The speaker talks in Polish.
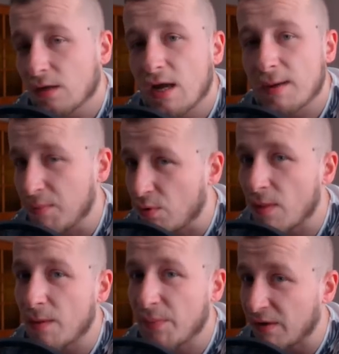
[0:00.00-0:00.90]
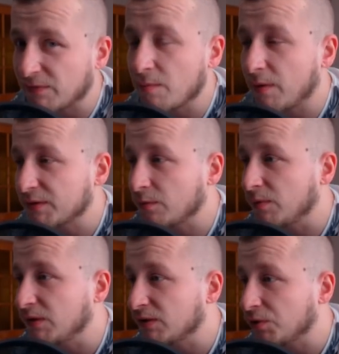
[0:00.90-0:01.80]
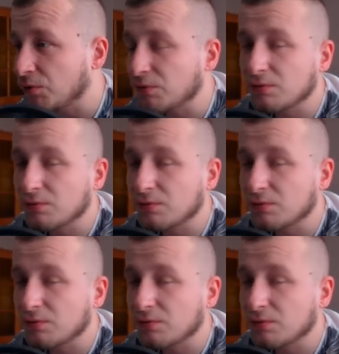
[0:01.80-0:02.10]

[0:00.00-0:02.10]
A było naprawdę bardzo blisko.